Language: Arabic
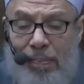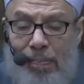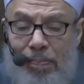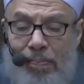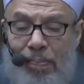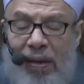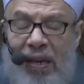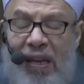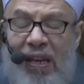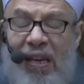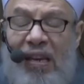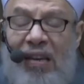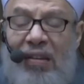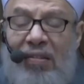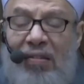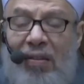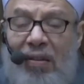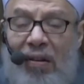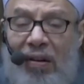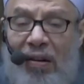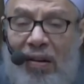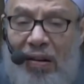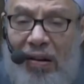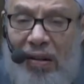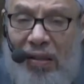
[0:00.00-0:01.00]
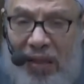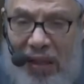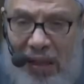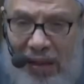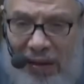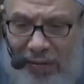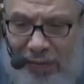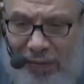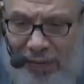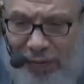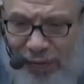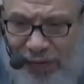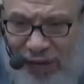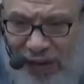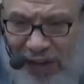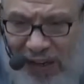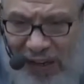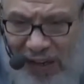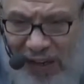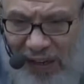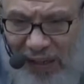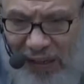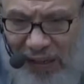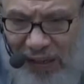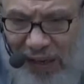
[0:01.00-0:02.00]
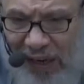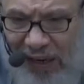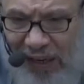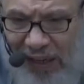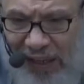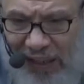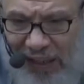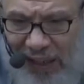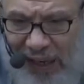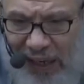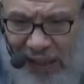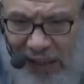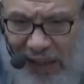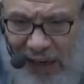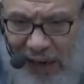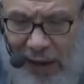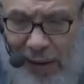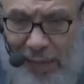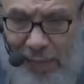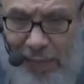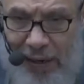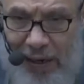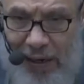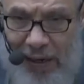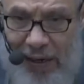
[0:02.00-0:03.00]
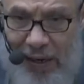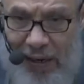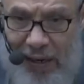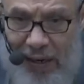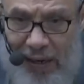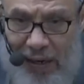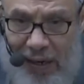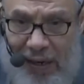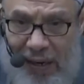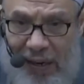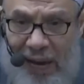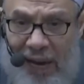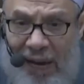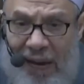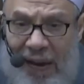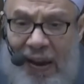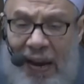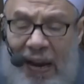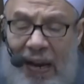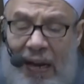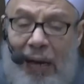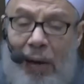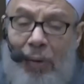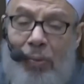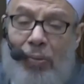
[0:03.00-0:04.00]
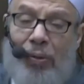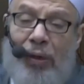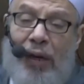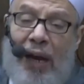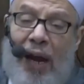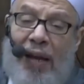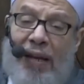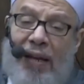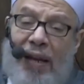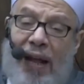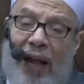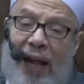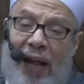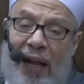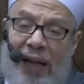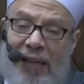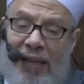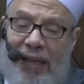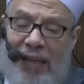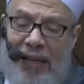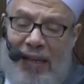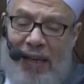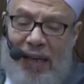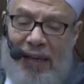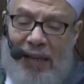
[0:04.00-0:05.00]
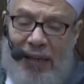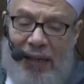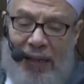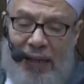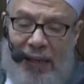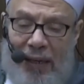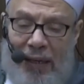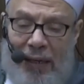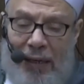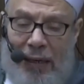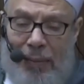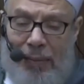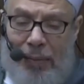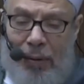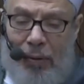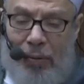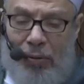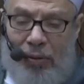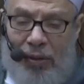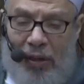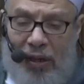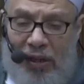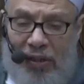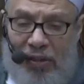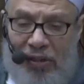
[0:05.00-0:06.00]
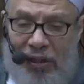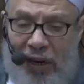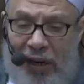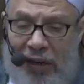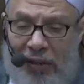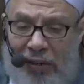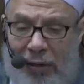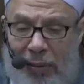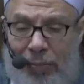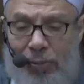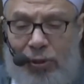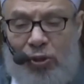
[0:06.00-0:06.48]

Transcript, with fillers: ميراثا في تركة أبيه لو كان حيا عند موت الجد